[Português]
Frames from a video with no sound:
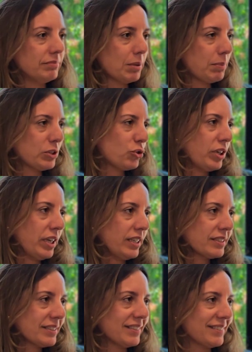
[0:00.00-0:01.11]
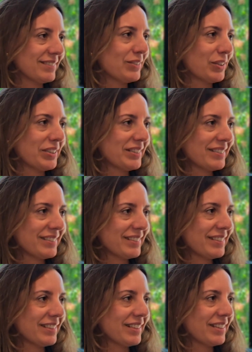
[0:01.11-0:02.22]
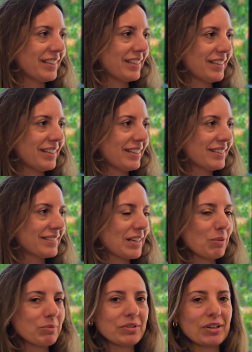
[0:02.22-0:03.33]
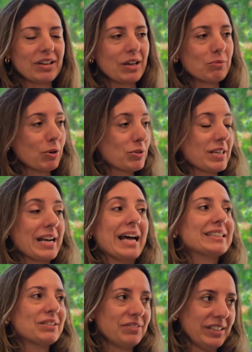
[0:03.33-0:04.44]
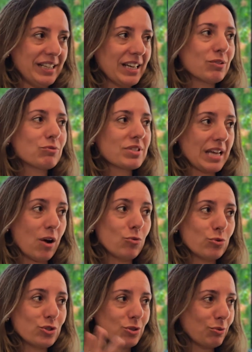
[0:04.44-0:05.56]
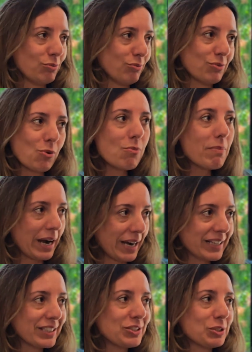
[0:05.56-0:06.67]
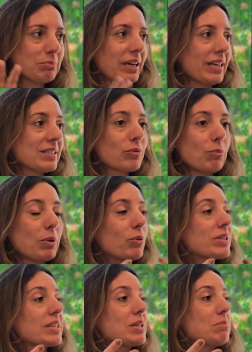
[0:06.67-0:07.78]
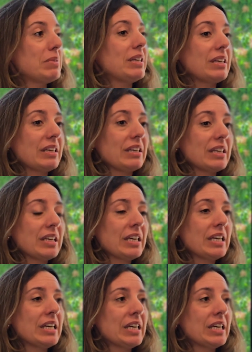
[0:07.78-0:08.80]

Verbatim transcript: me apaixonei, assim, foi, sabe, é uma coisa nada a ver, né, com saúde, com, com marketing, mas foi uma coisa que me,